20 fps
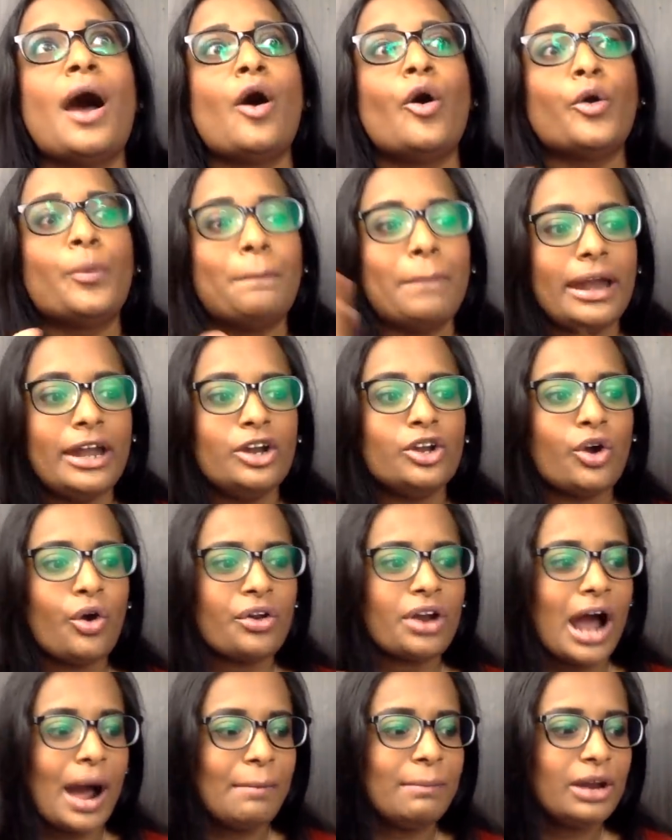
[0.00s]
ஒரு பெண்ணுக்கோ
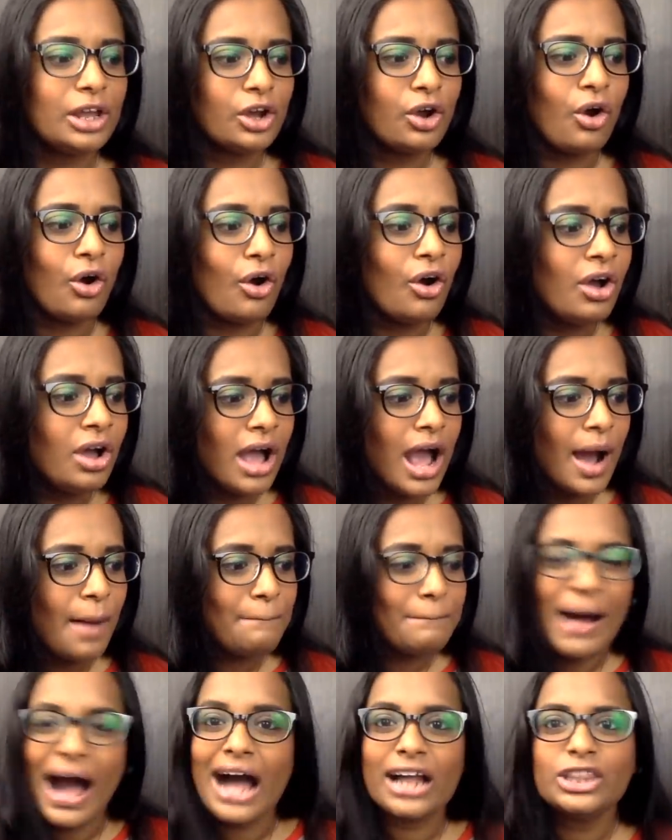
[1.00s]
ஒரு ஆம்பளைக்கோ
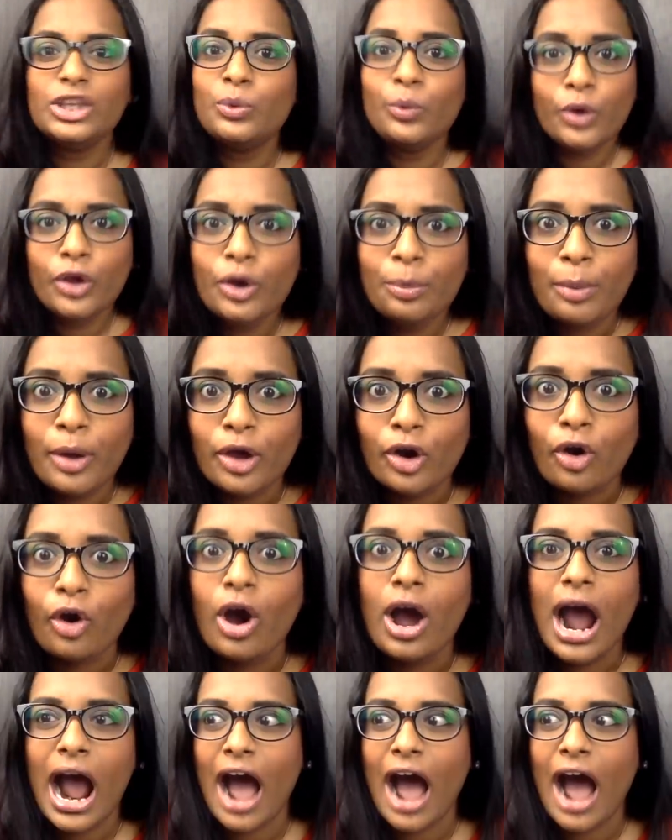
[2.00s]
பாதி உயிர் போயிடும்